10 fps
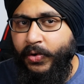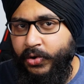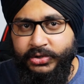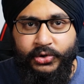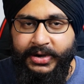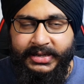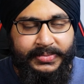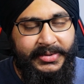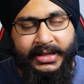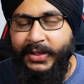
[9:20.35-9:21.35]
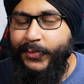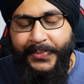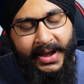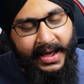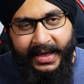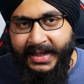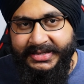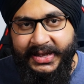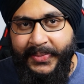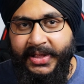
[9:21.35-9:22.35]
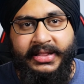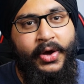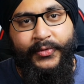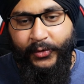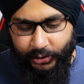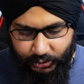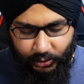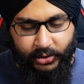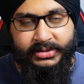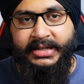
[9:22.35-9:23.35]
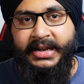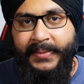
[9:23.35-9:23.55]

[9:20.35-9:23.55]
वो लोग जो टेस्ट बताते हैं वो बिना ए के बताते हैं ऑफकोर्स उनको ज्यादा